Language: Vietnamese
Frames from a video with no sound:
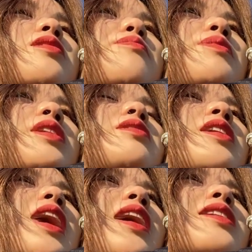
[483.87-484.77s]
mình cứ
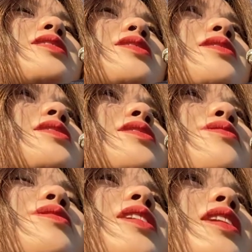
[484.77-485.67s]
càng ăn chơi
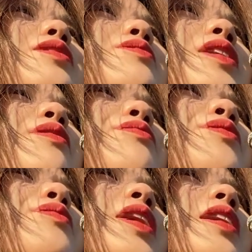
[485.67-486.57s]
xong rồi là kiểu càng
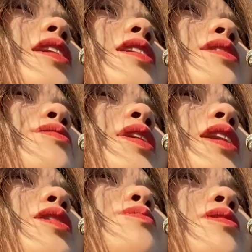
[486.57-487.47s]
vui vẻ và
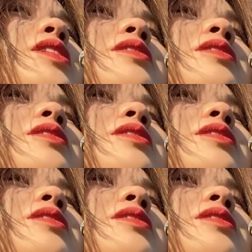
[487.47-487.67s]
không có định